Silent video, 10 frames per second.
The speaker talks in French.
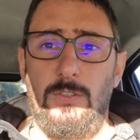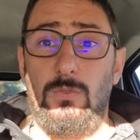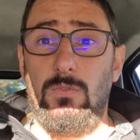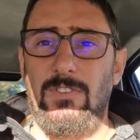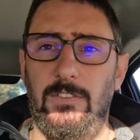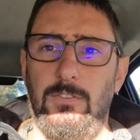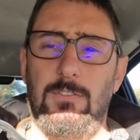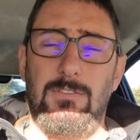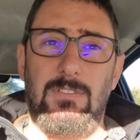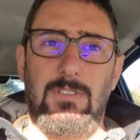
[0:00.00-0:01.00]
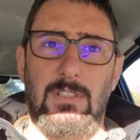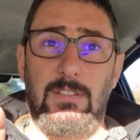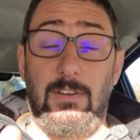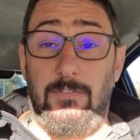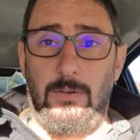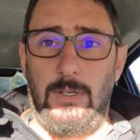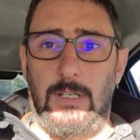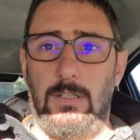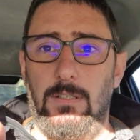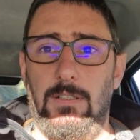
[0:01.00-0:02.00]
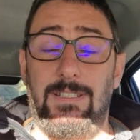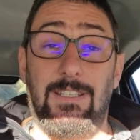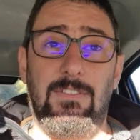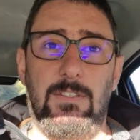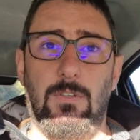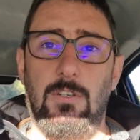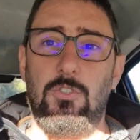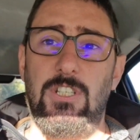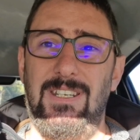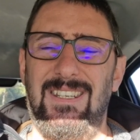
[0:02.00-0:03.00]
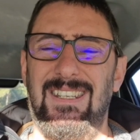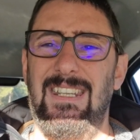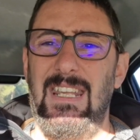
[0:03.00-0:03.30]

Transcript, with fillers: De toute façon, il va falloir très vite qu'on enchaîne